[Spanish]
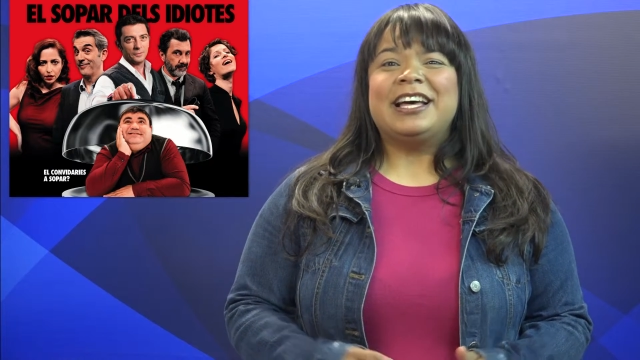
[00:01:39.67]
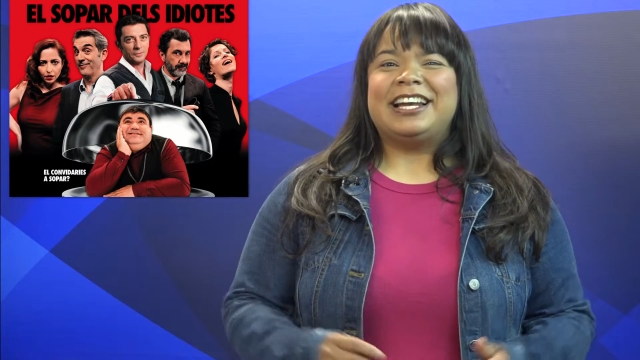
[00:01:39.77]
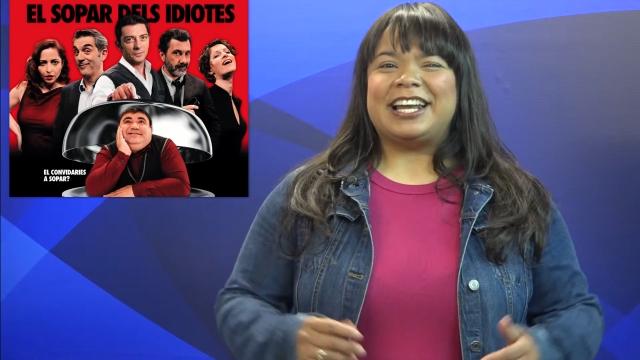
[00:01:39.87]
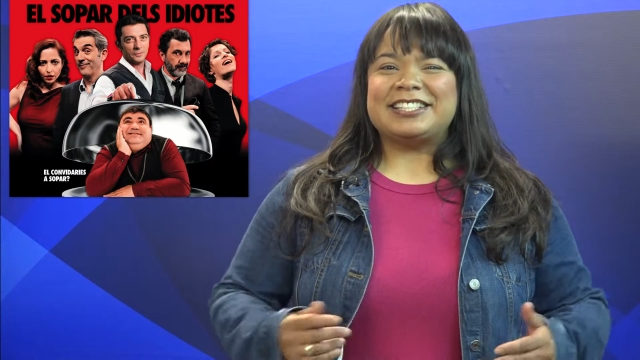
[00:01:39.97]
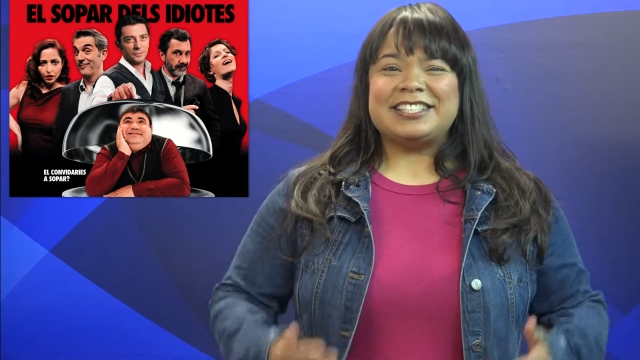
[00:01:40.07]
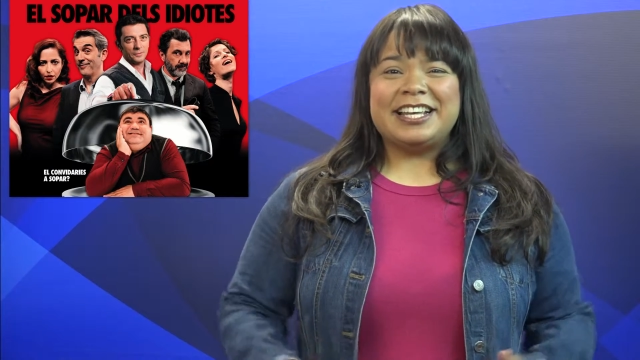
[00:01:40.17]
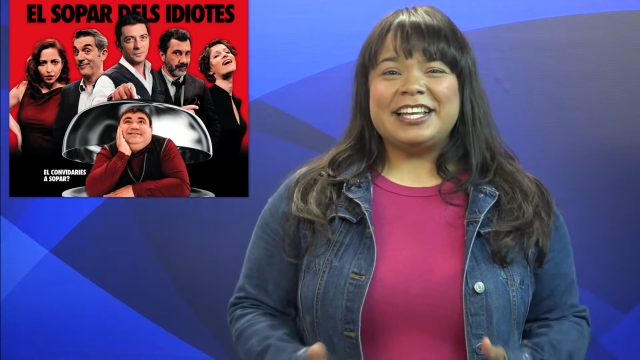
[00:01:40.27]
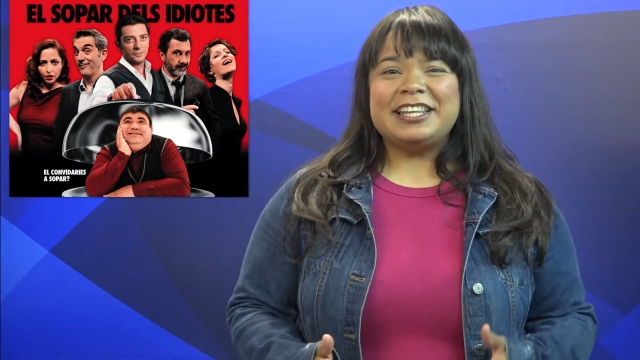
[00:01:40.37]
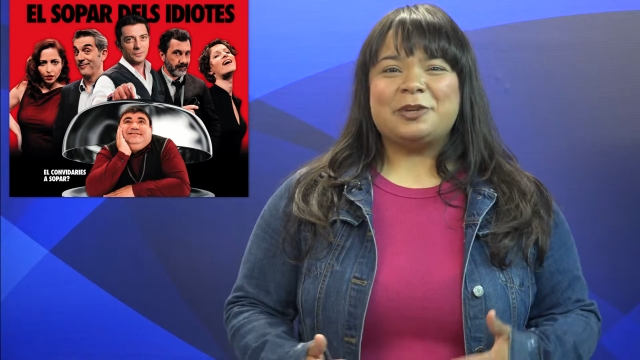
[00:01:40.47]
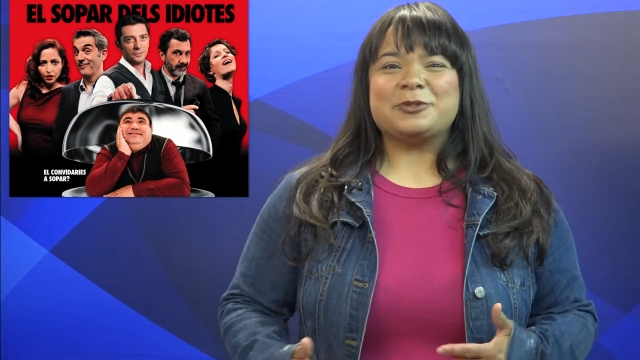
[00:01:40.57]
La
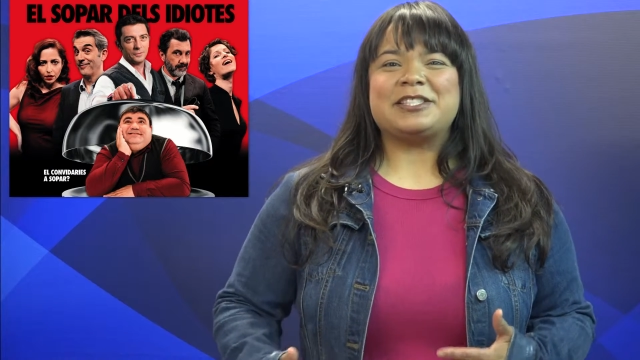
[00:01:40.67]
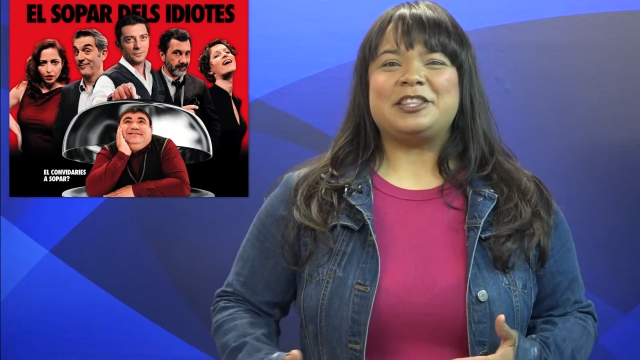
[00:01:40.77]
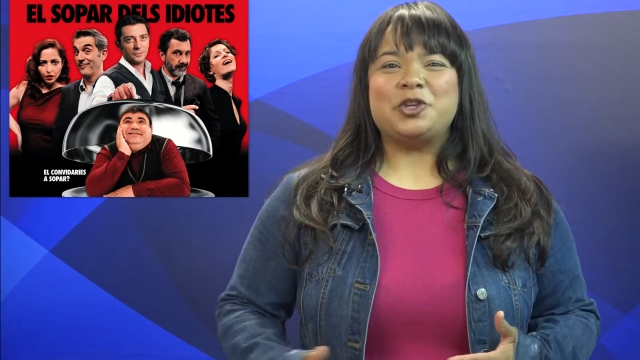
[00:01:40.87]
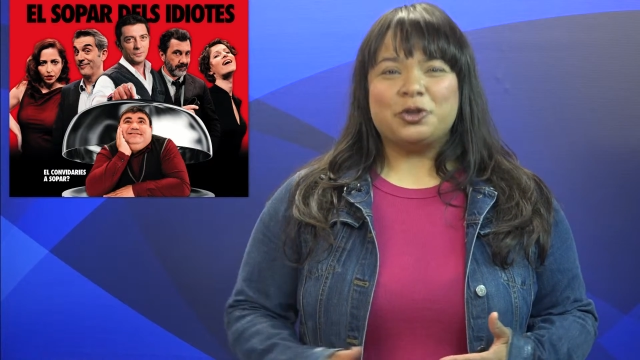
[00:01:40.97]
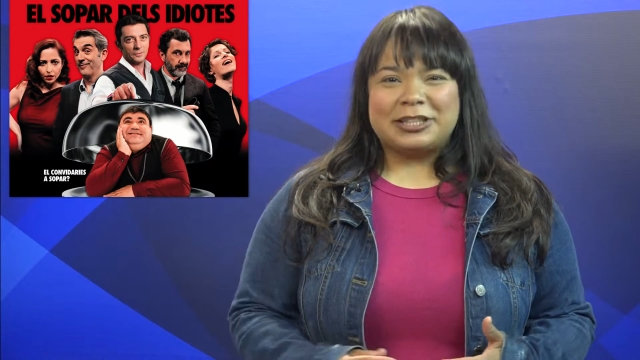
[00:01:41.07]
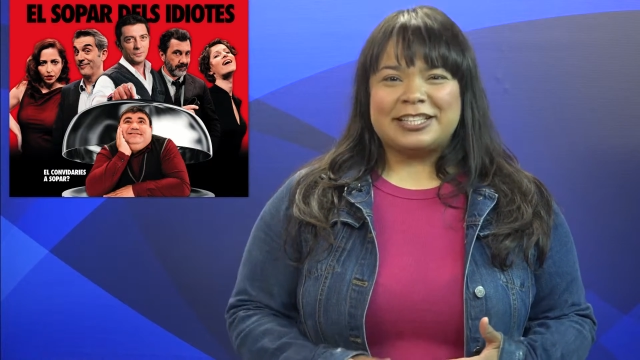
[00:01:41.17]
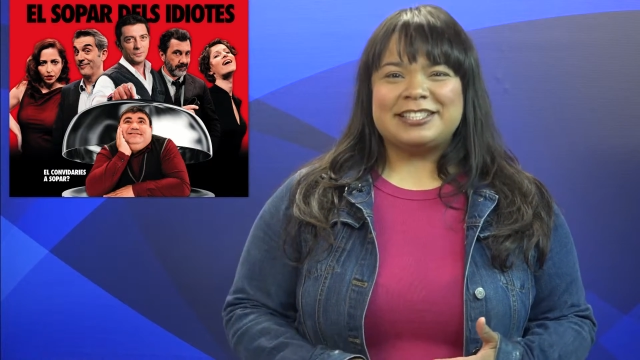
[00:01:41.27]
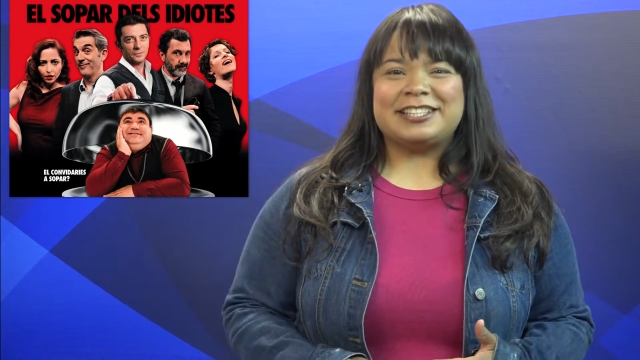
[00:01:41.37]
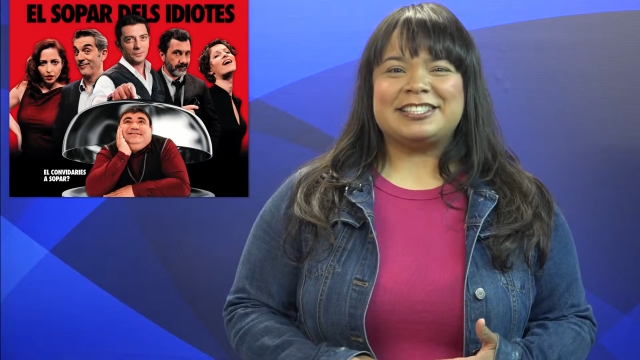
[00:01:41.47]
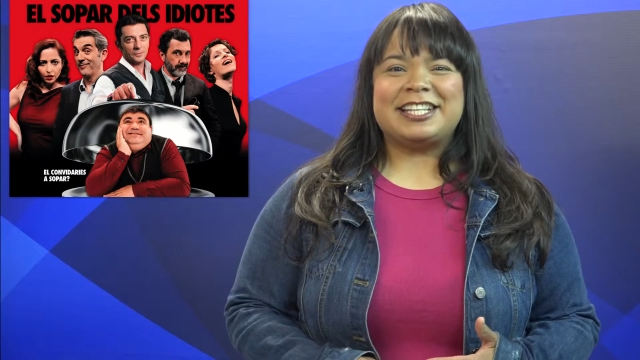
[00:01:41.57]
Cena de los Idiotas
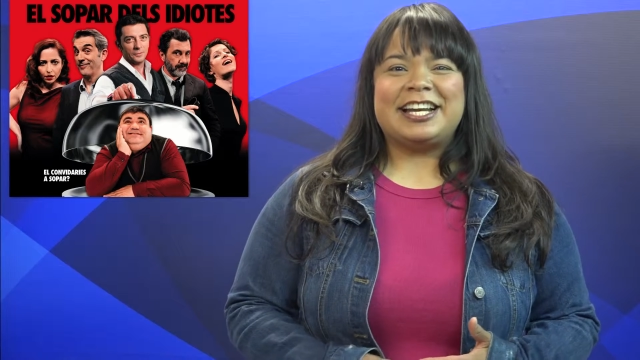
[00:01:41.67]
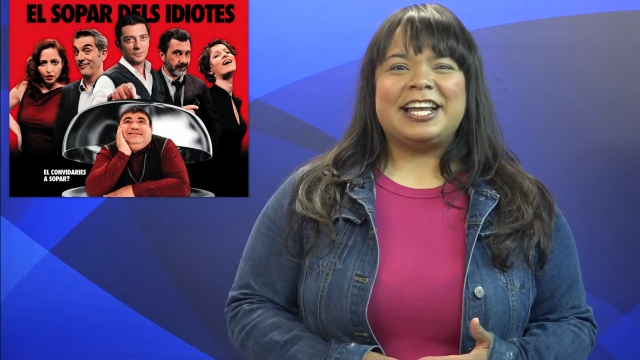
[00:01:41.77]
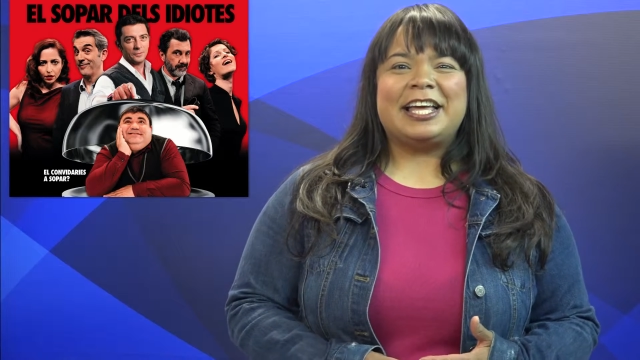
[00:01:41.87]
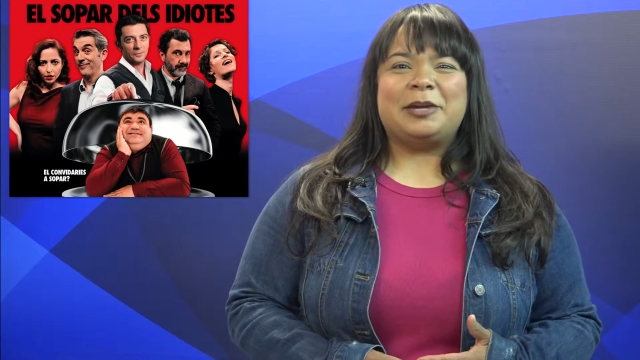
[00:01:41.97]
se estrena